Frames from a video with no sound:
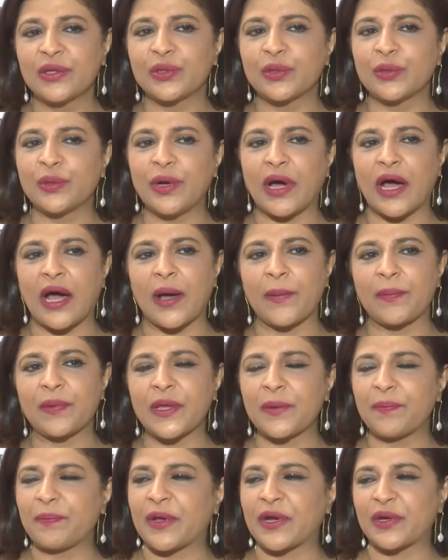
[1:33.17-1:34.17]
तो
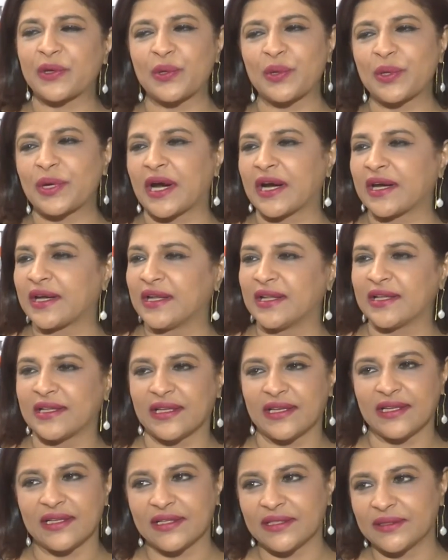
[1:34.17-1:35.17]
आपके पर को काटने
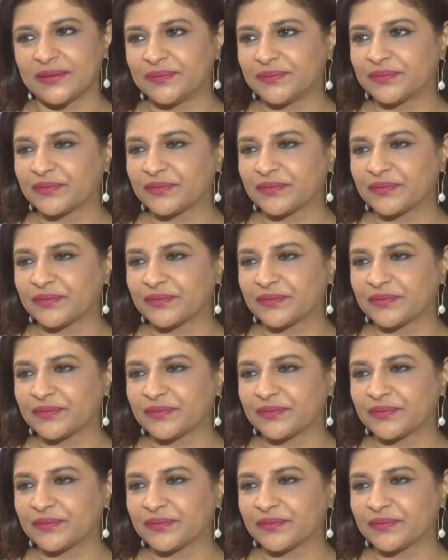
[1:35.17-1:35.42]
के लिए